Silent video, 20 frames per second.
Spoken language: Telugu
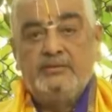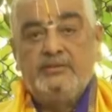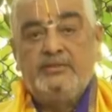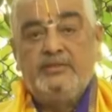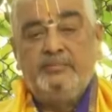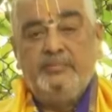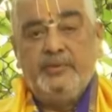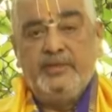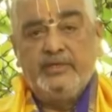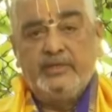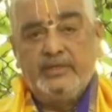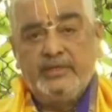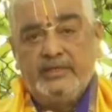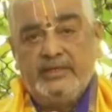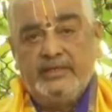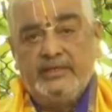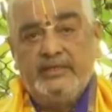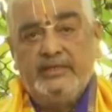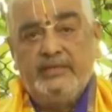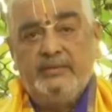చెప్పాను కదా
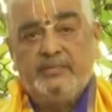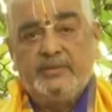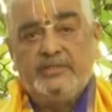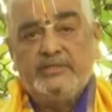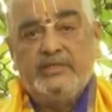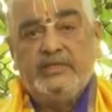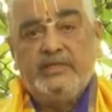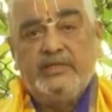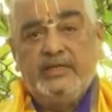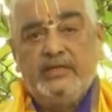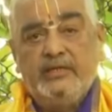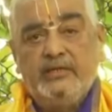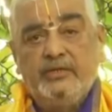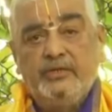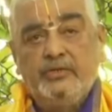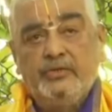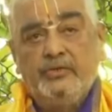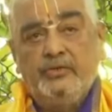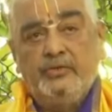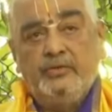ఇదే
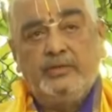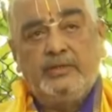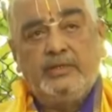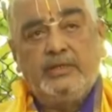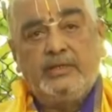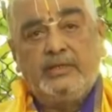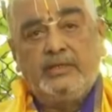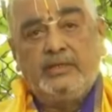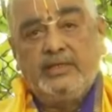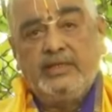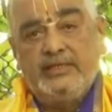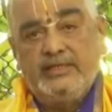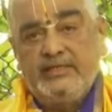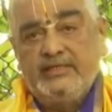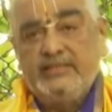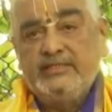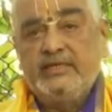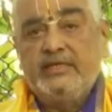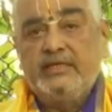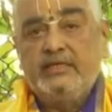ప్రసాదాల్లో కల్తీ
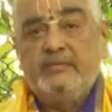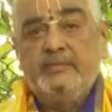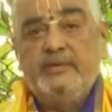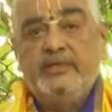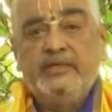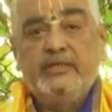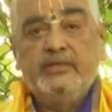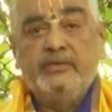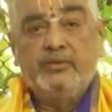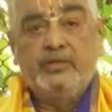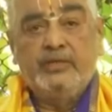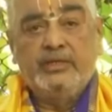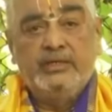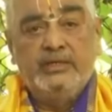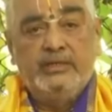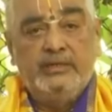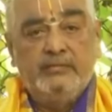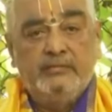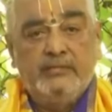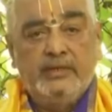జరగడం అనేది ఒకటి
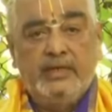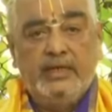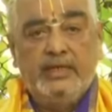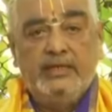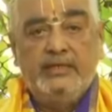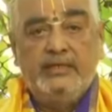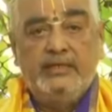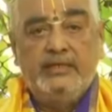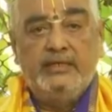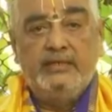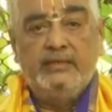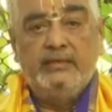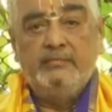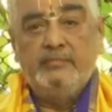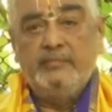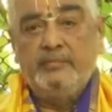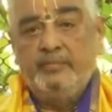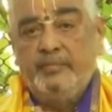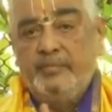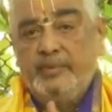అది
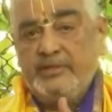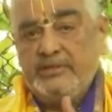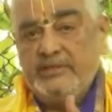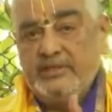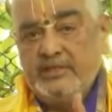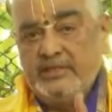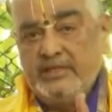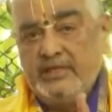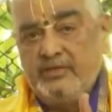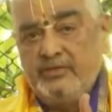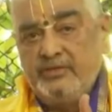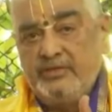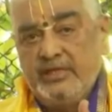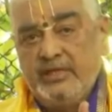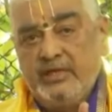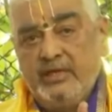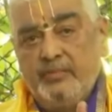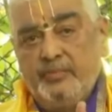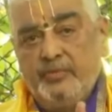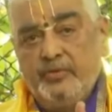ప్రసాదాలు
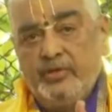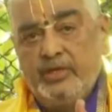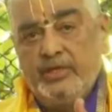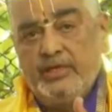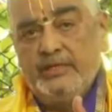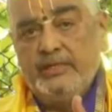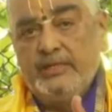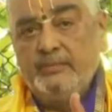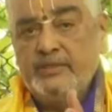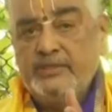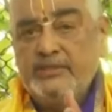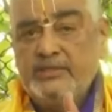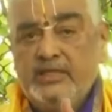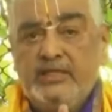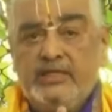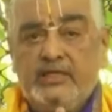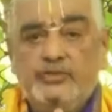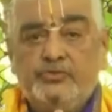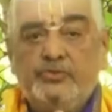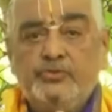తిన్నప్పుడు కానీ
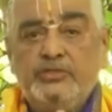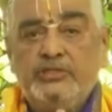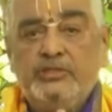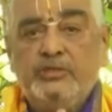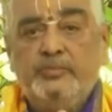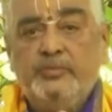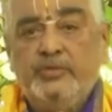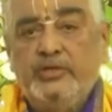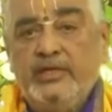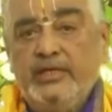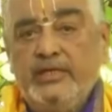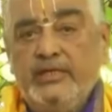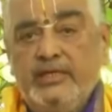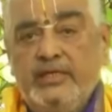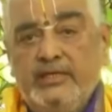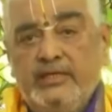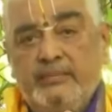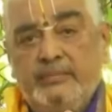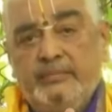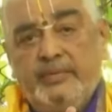ప్రసాదాలు చూసినప్పుడు కానీ
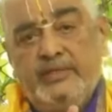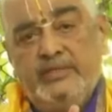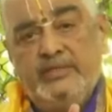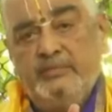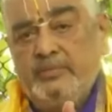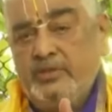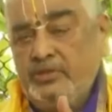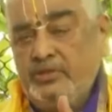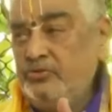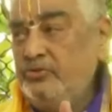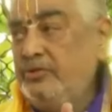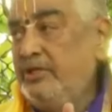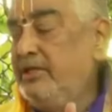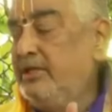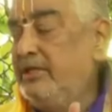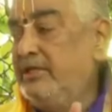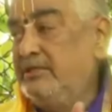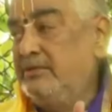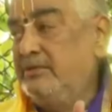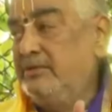అది ప్రతి భక్తుడికి
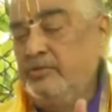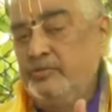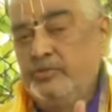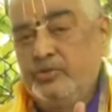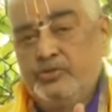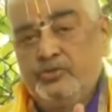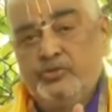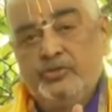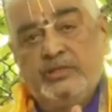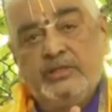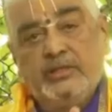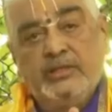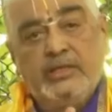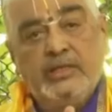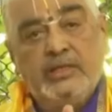అర్థమైపోతుంది